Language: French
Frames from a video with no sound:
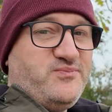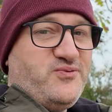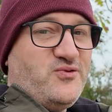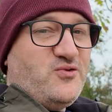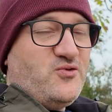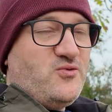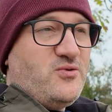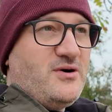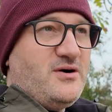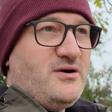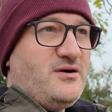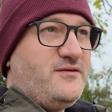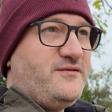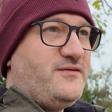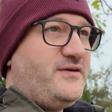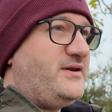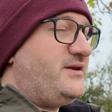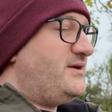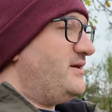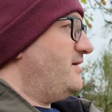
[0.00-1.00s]
Pourquoi En
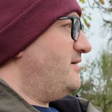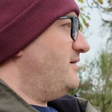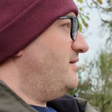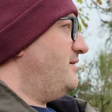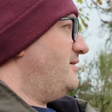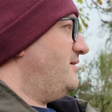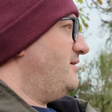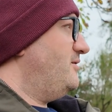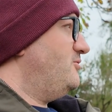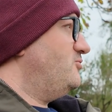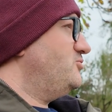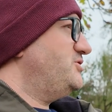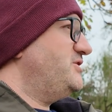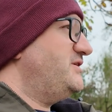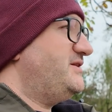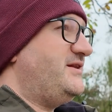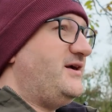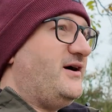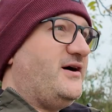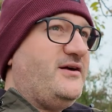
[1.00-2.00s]
fait, la,
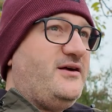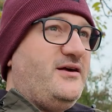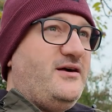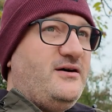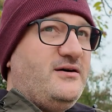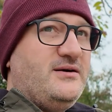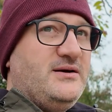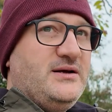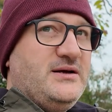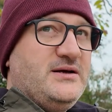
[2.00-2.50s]
logique derrière,